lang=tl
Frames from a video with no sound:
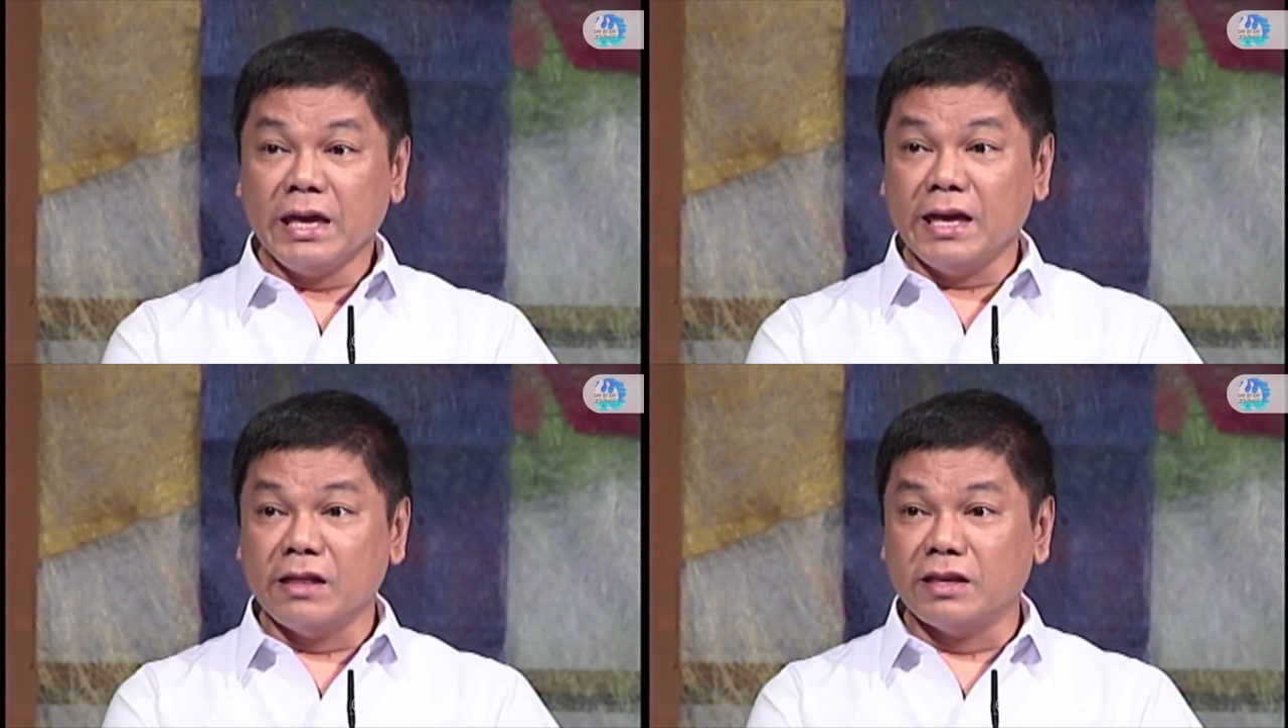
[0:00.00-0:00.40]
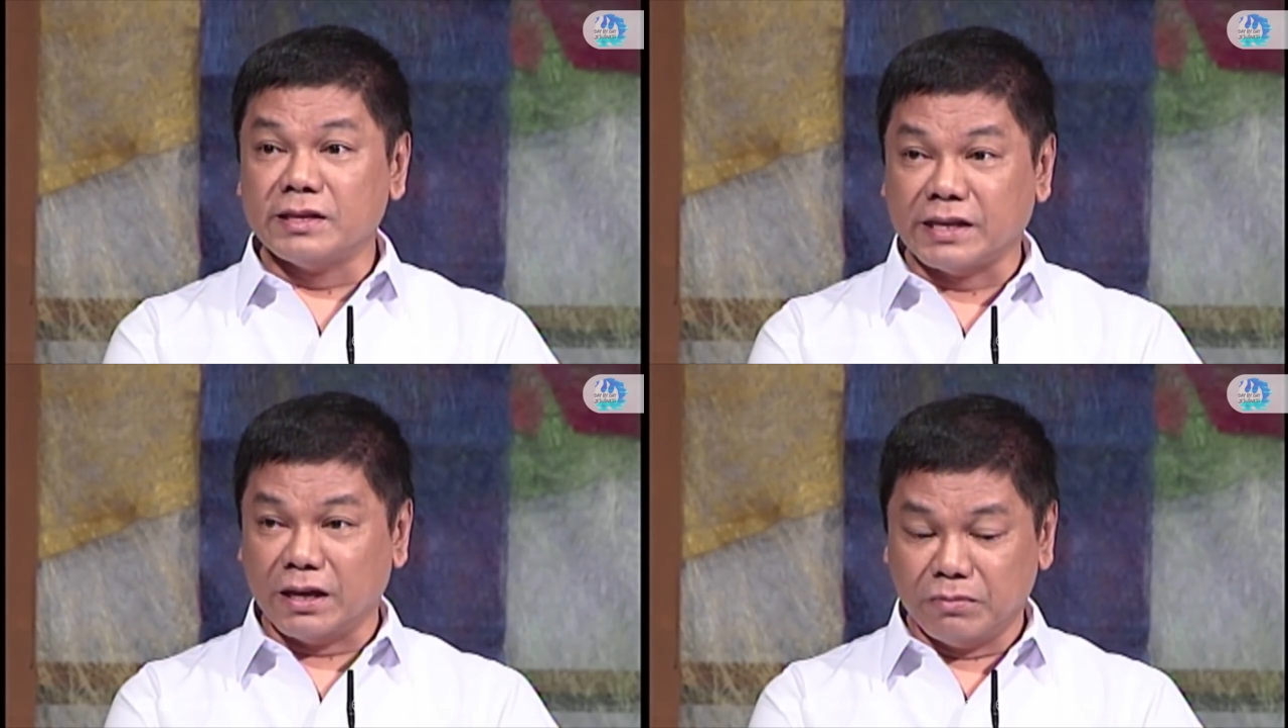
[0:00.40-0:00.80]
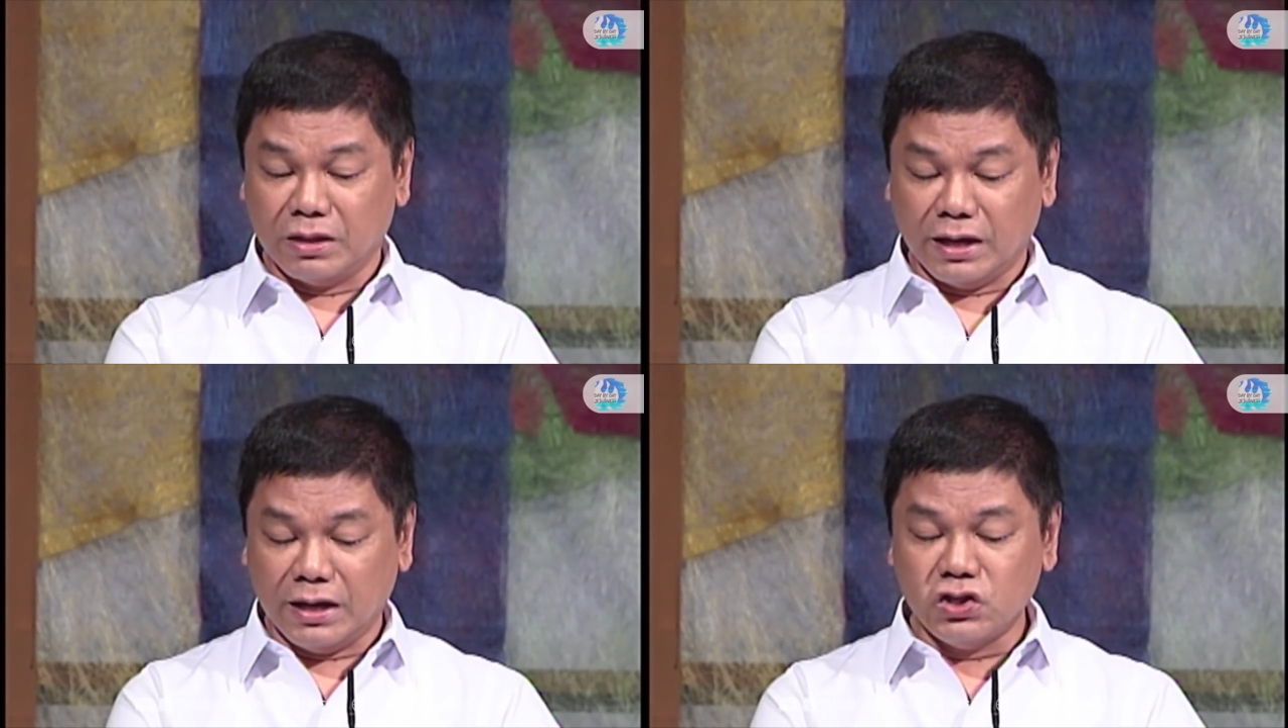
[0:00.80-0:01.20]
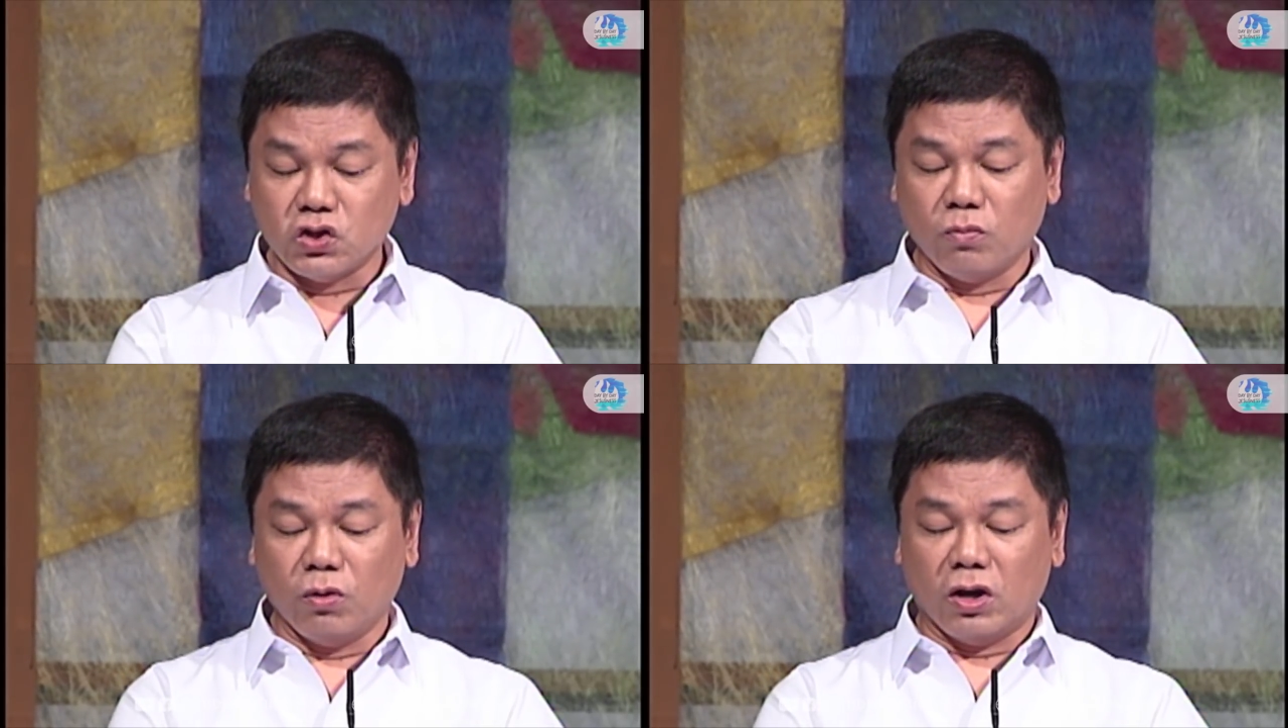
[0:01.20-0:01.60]
In the same day,
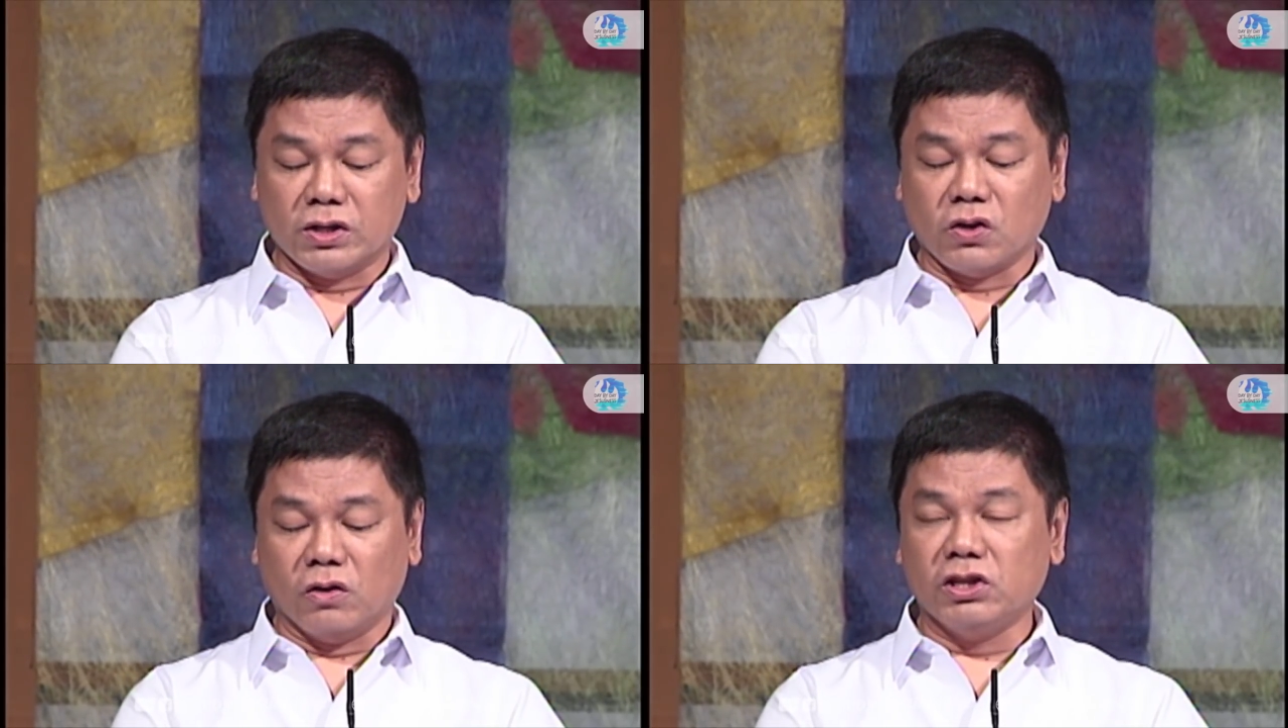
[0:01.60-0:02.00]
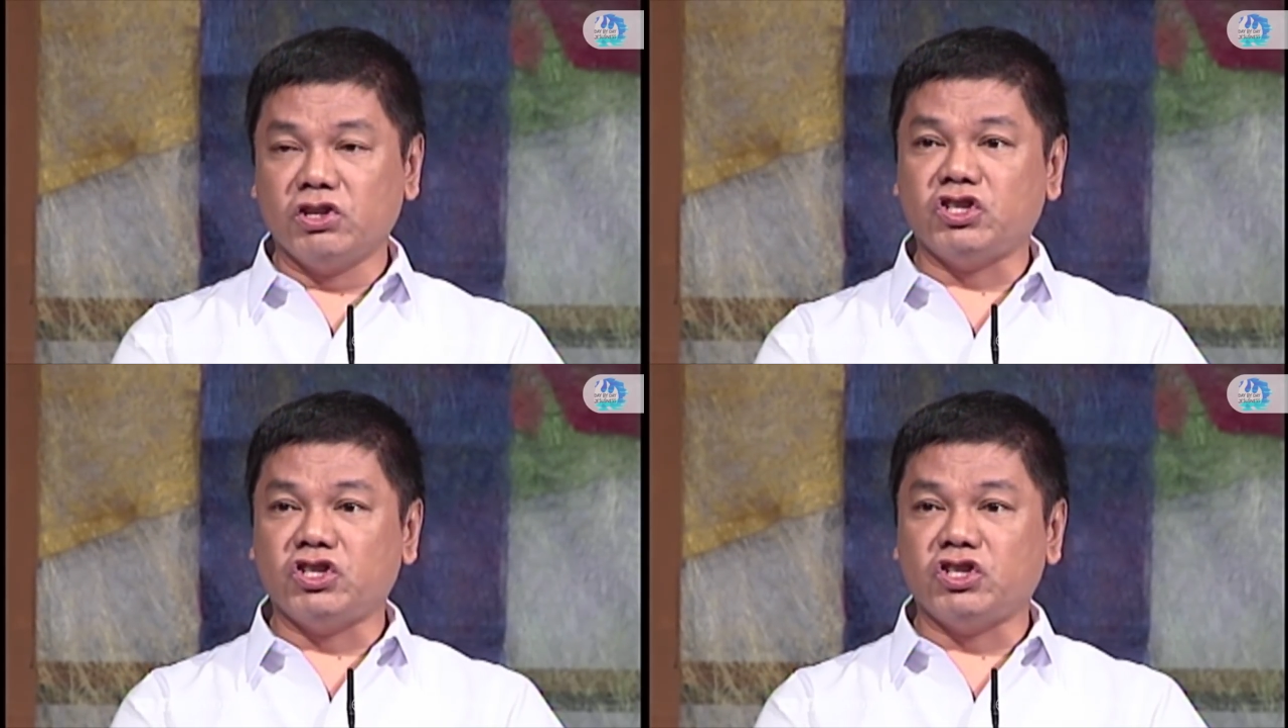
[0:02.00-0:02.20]
Job lost all his